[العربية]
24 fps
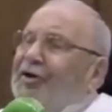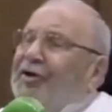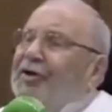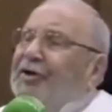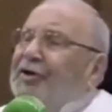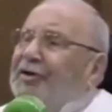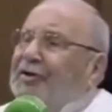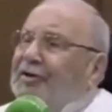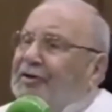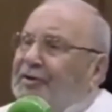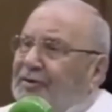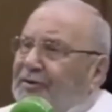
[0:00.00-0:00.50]

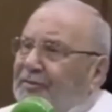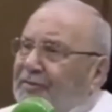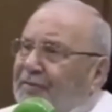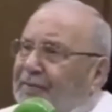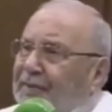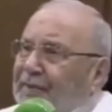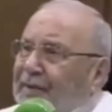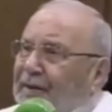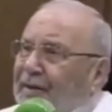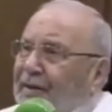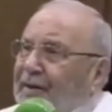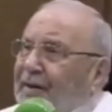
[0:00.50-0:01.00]

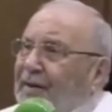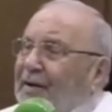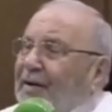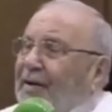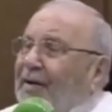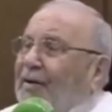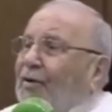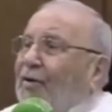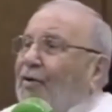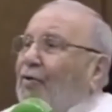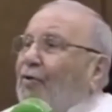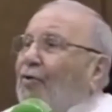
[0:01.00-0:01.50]
وبالطريق
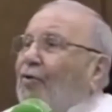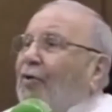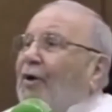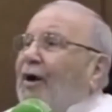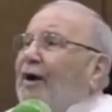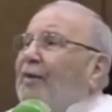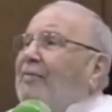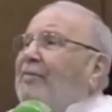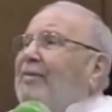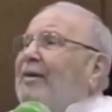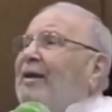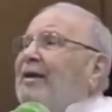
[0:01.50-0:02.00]

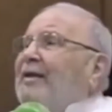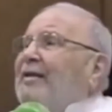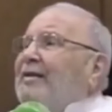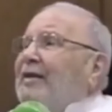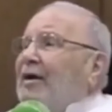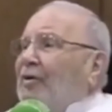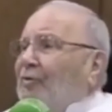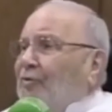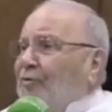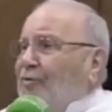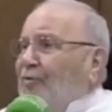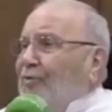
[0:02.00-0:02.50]

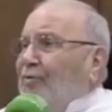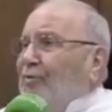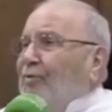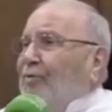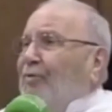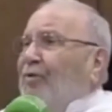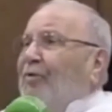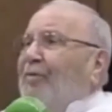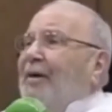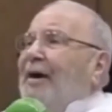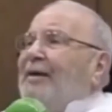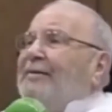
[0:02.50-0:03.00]
وقبل
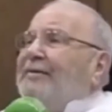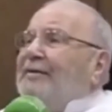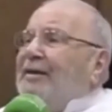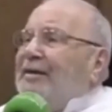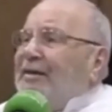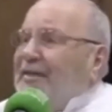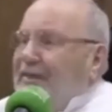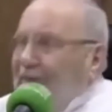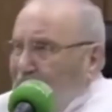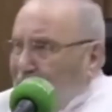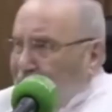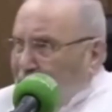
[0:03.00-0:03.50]
النوم
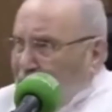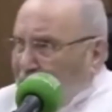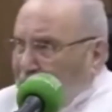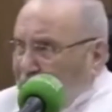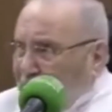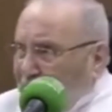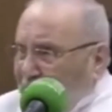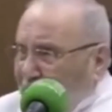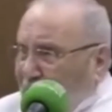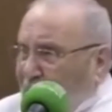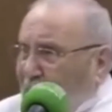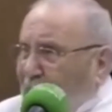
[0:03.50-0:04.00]
وبعد
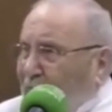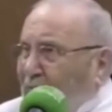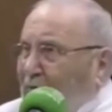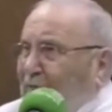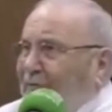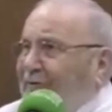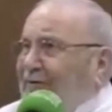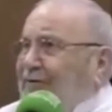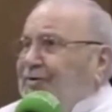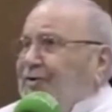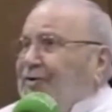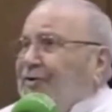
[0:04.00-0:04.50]
النوم
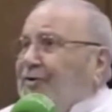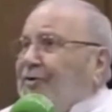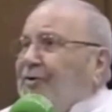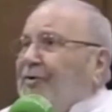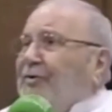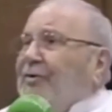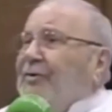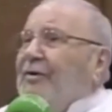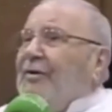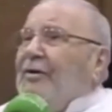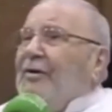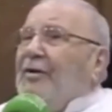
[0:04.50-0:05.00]

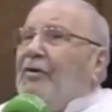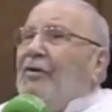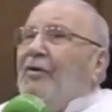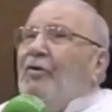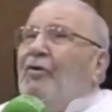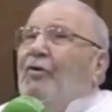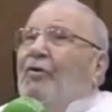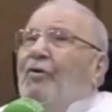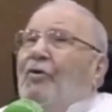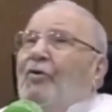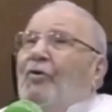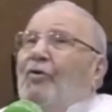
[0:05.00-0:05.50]
والفجر
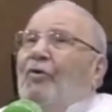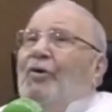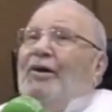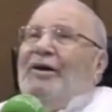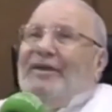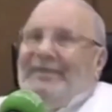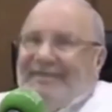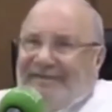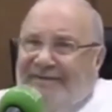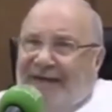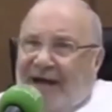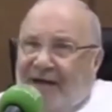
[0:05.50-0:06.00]

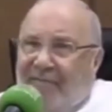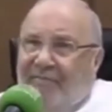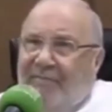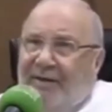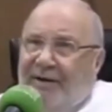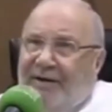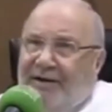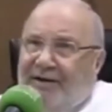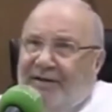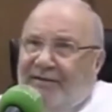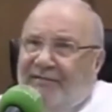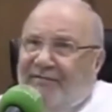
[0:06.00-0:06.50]

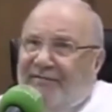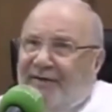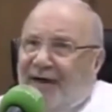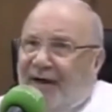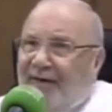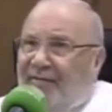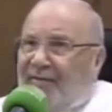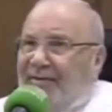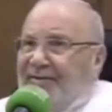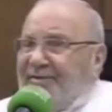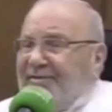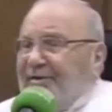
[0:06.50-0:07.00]
والإنسان
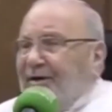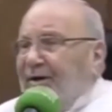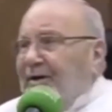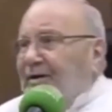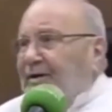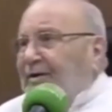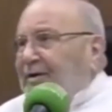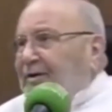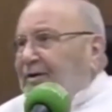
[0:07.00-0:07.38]
مريض في عمل